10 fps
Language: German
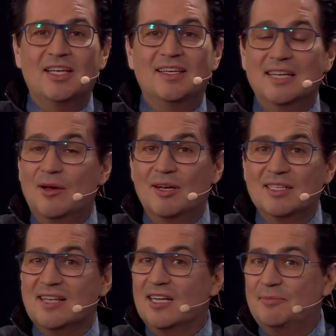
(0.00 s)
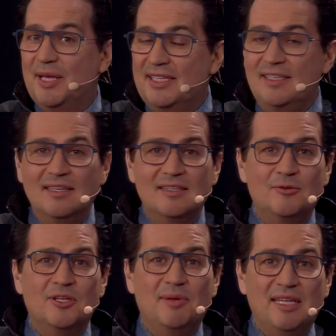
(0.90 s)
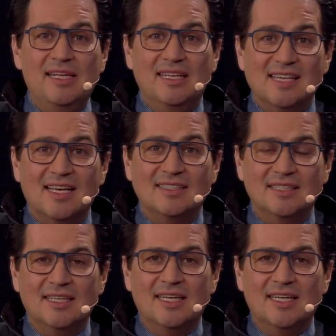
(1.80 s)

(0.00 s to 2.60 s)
genauer gesagt Berlinerinnen oder Berliner sein,